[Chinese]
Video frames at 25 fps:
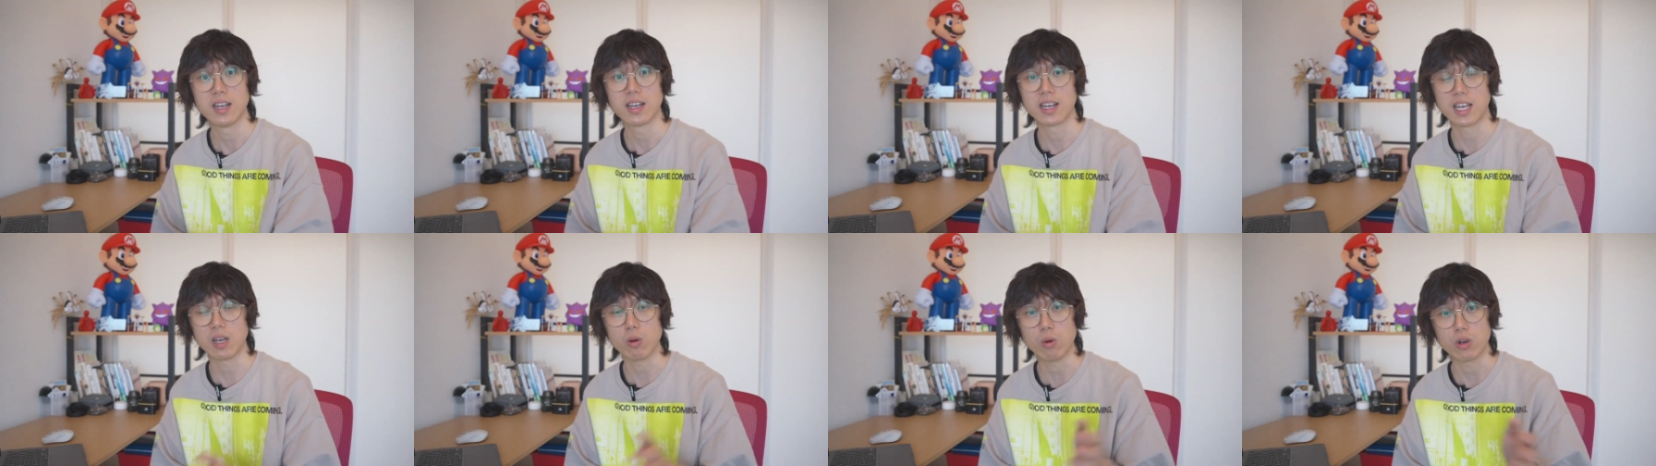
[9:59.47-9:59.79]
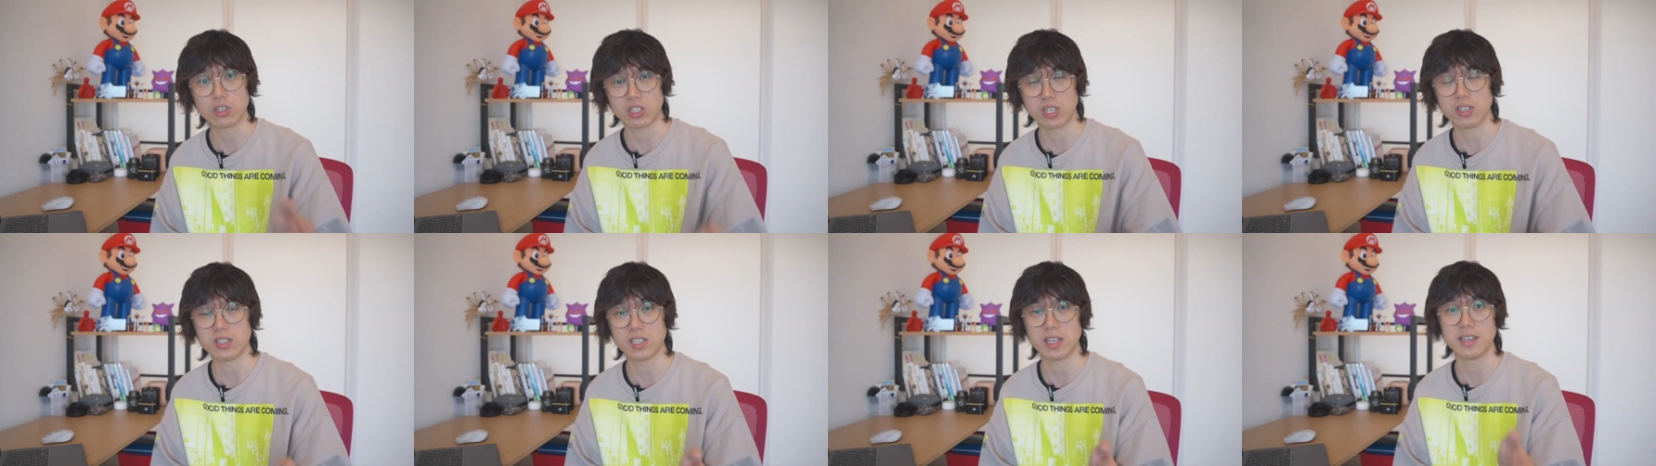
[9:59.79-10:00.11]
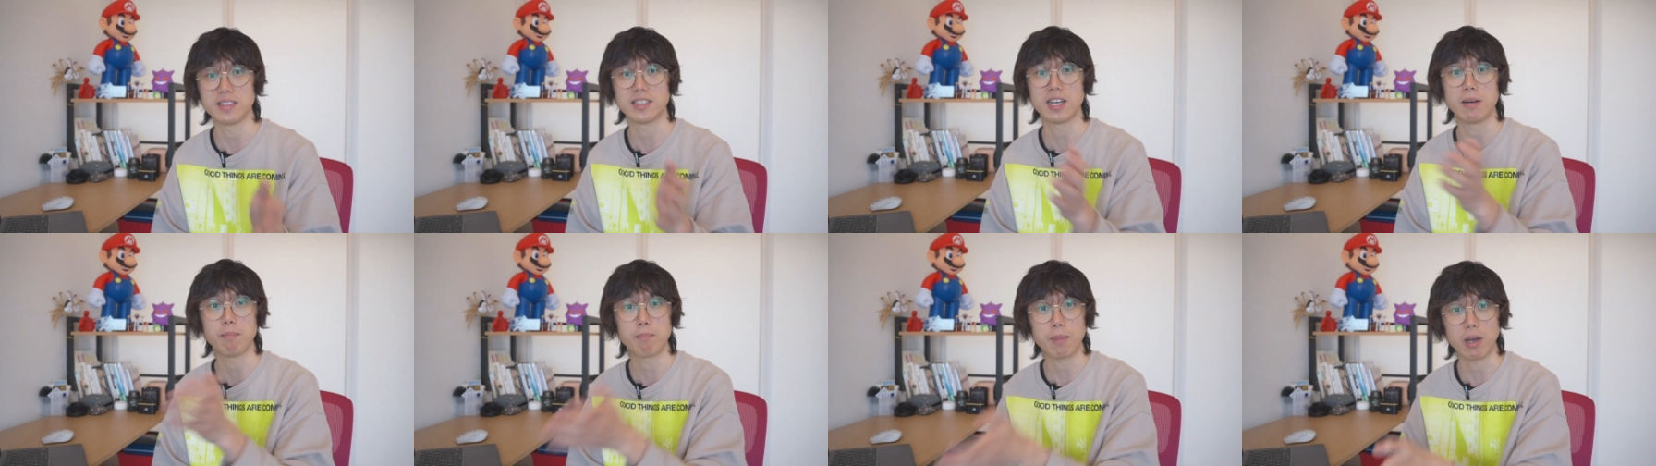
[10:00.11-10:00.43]
给我生成
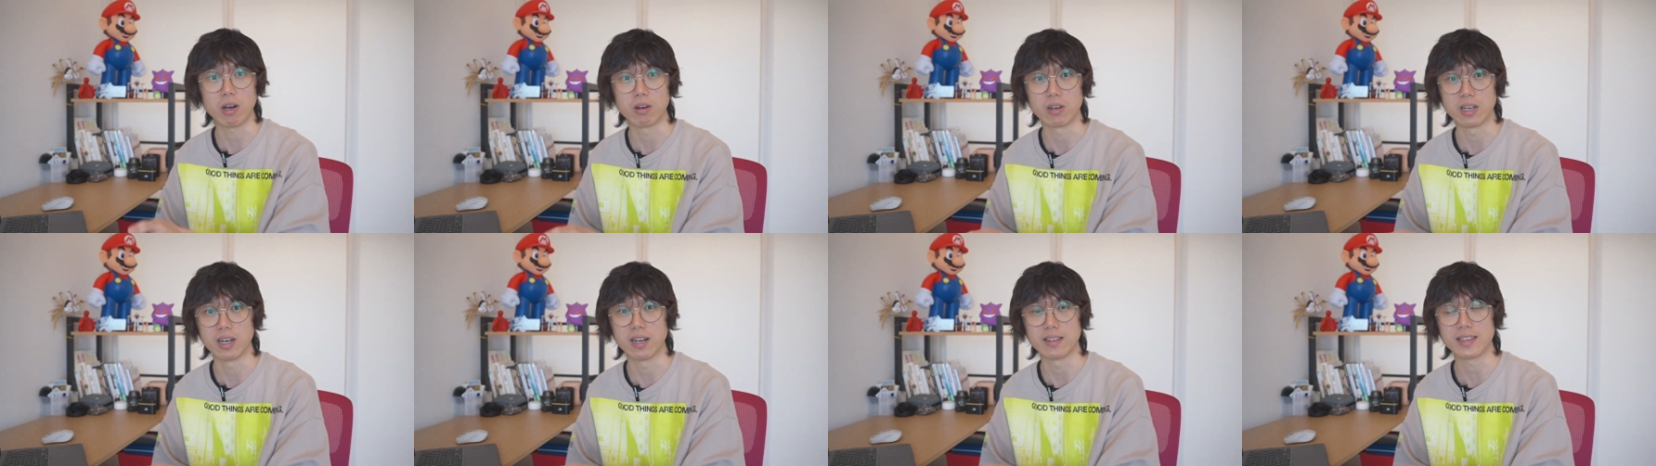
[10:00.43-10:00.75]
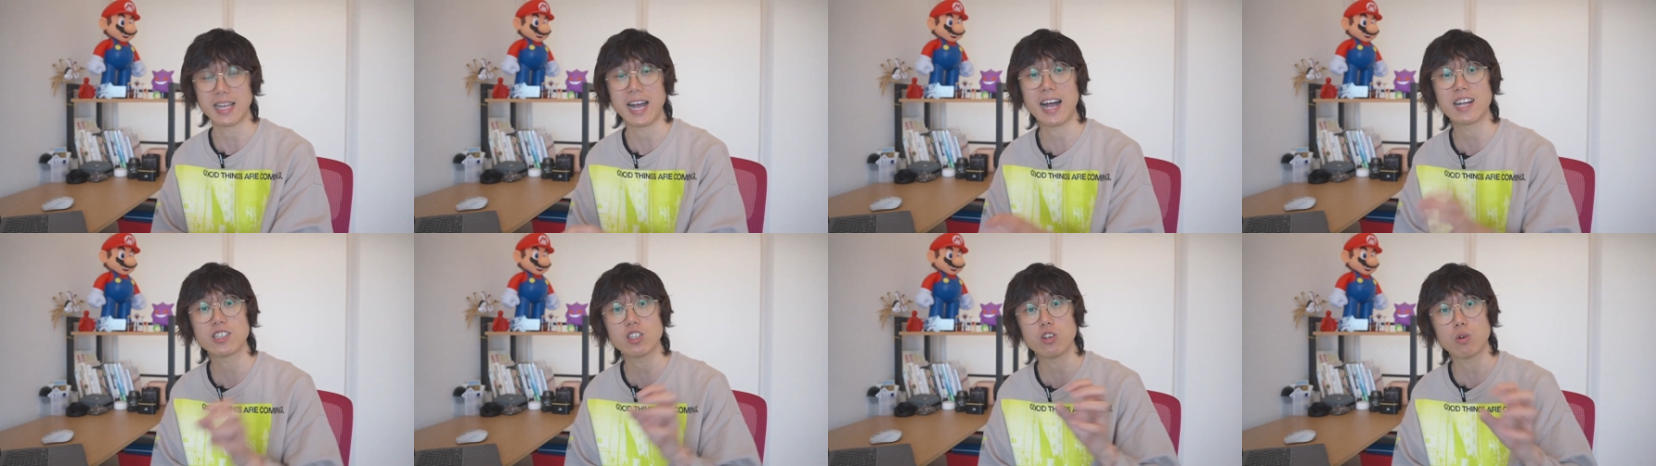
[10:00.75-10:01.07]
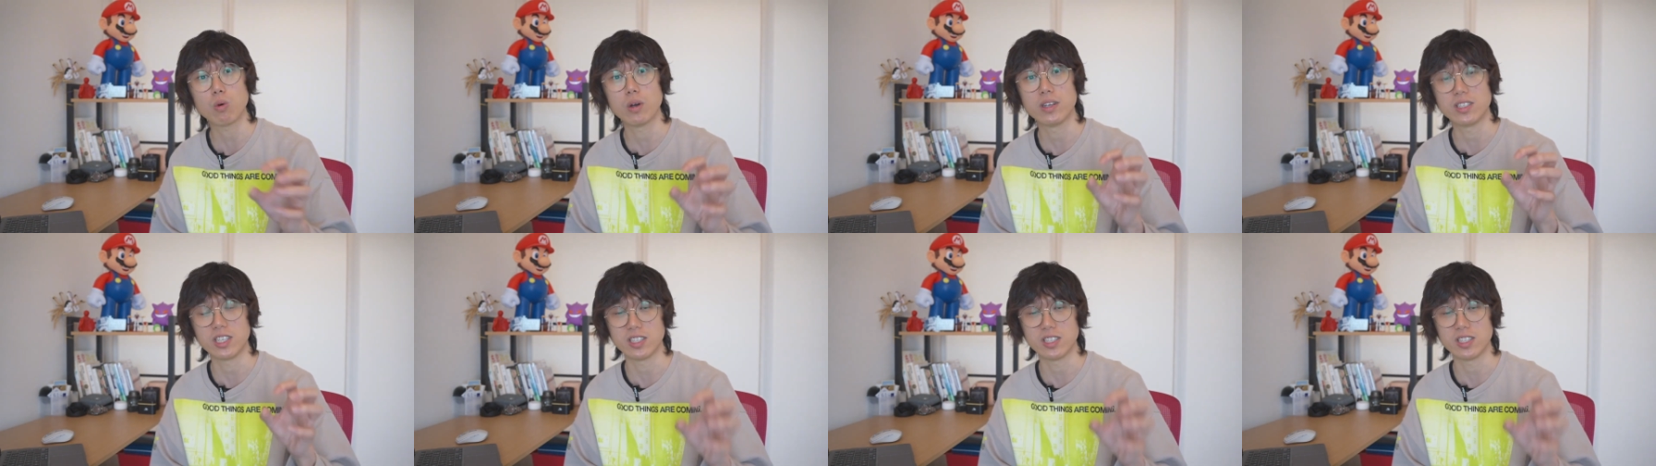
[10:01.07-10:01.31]
一张表格，它就会